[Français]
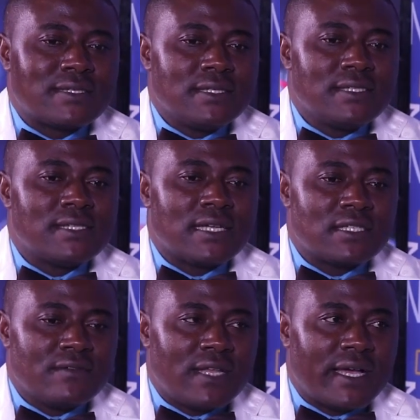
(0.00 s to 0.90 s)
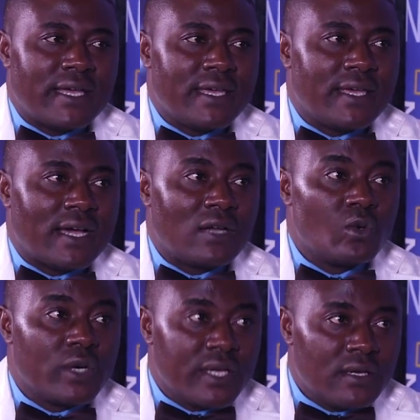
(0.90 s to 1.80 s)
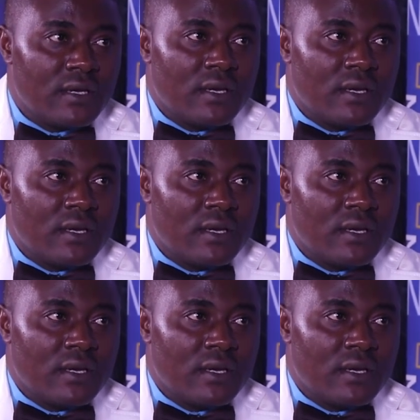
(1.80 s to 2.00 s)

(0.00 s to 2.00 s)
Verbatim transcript: initiative-là est allouée